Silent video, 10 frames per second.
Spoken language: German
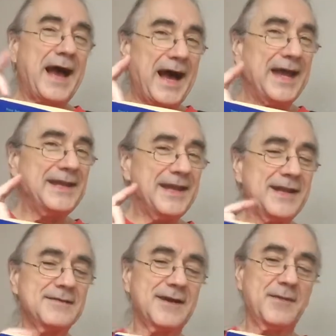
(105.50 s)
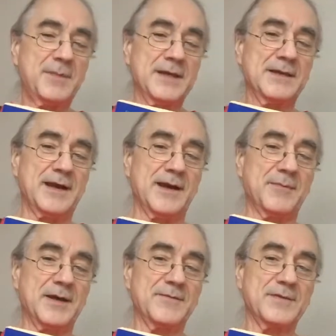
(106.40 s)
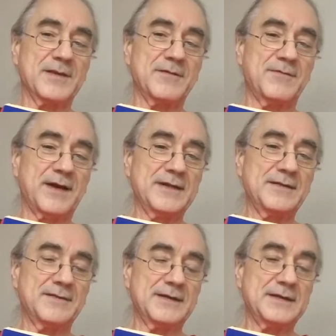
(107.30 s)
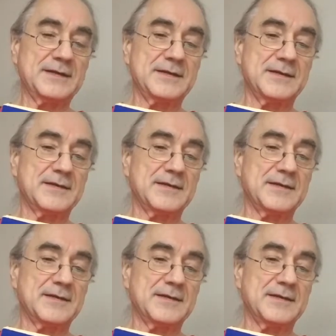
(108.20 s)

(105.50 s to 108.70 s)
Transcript: Ein älterer Mann aber wandte sich